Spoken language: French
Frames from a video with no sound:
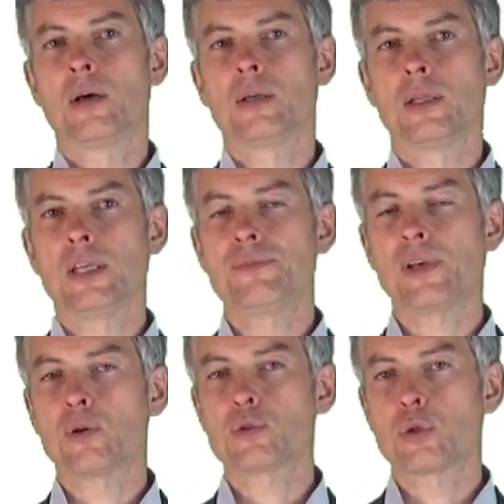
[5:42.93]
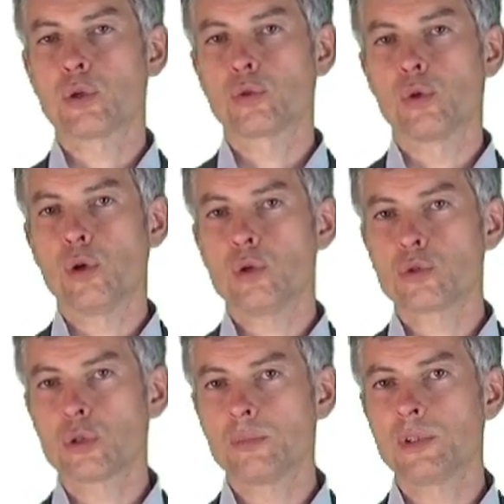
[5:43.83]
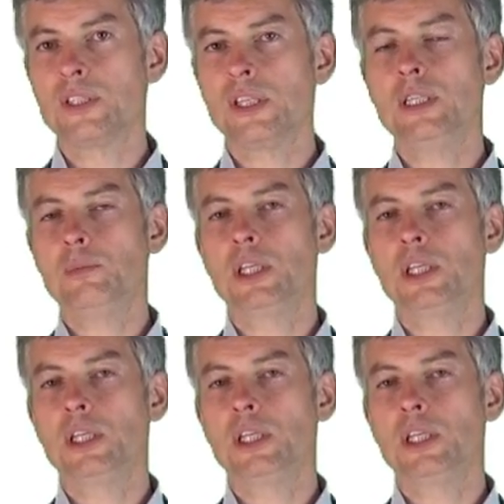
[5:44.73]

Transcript: euh, et faire en sorte que l'ensemble des équipes